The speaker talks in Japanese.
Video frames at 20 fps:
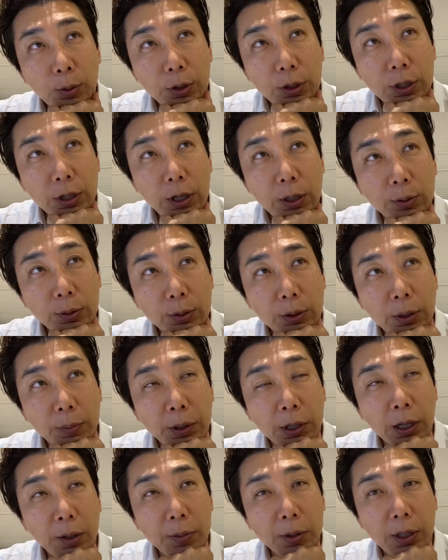来てるんで
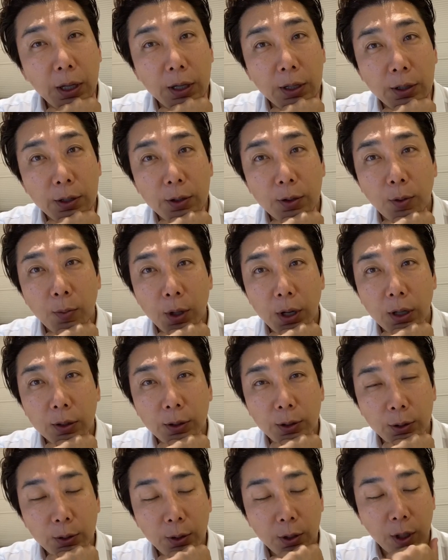学びたいっていう思いが
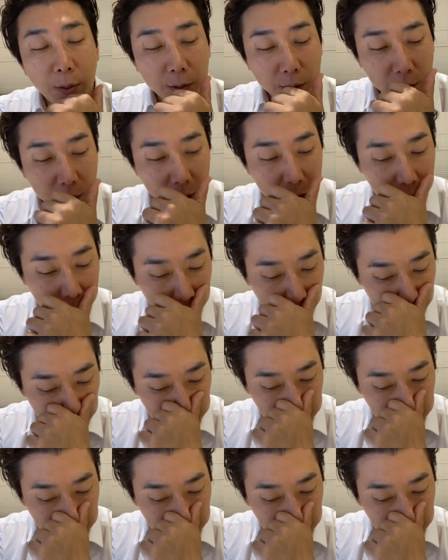強いのかもしれないですね。